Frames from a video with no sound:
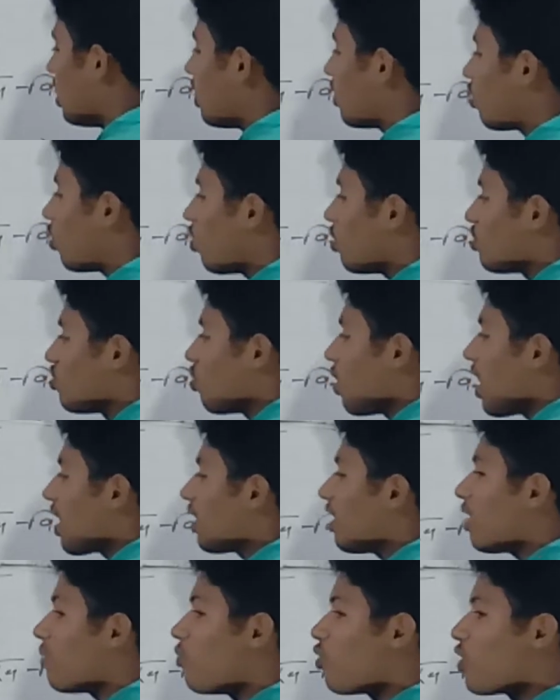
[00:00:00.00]
तो
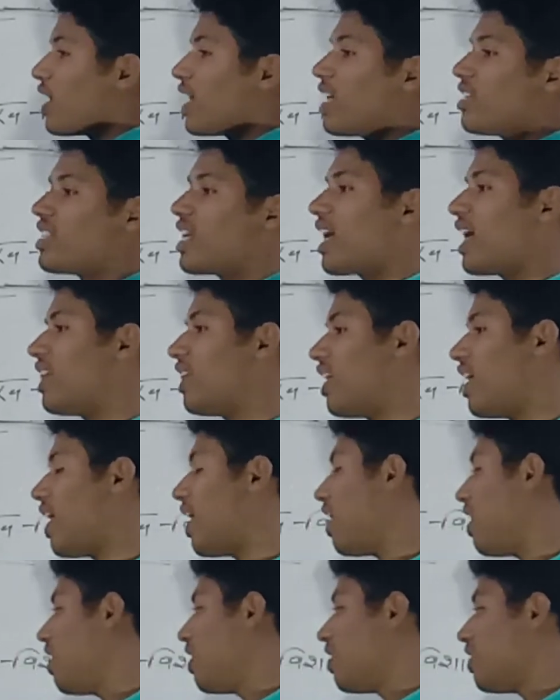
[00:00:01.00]
ज्वार नदमुखी किसे कहते
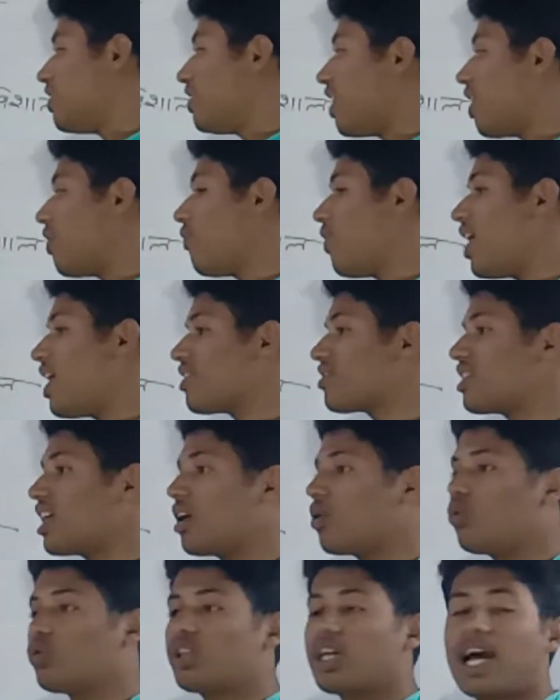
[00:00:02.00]
हैं यह वह
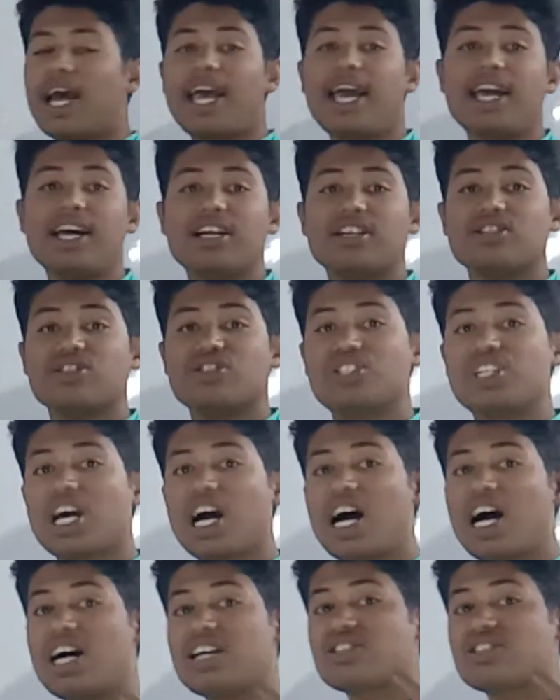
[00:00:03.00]
स्थान होता है जहां